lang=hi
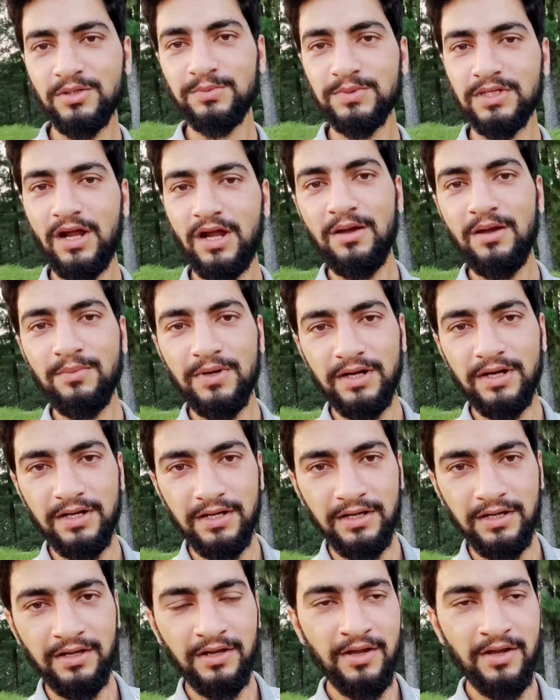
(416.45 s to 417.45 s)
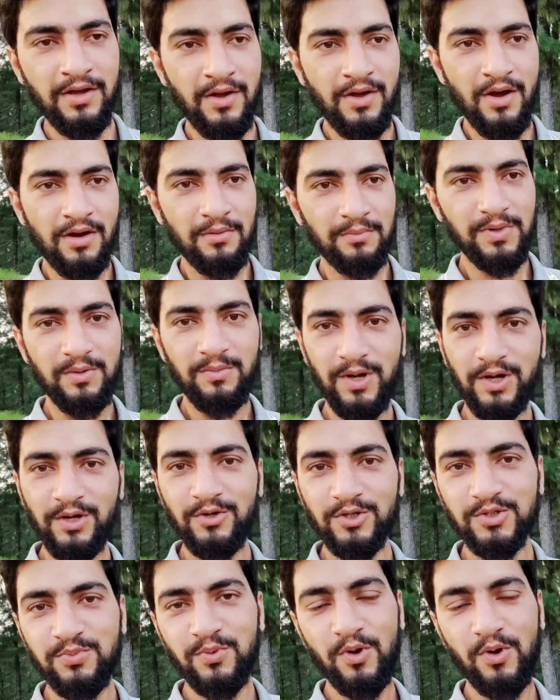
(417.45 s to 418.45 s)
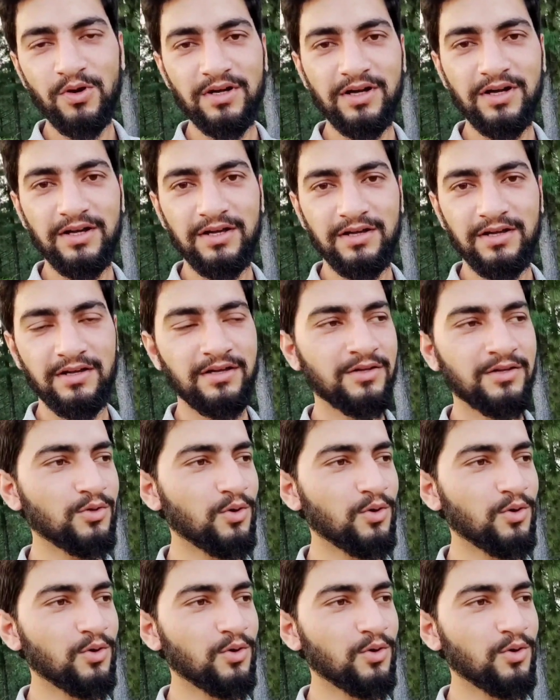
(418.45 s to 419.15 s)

सब्सक्राइब करें अपने भाई को सपोर्ट करें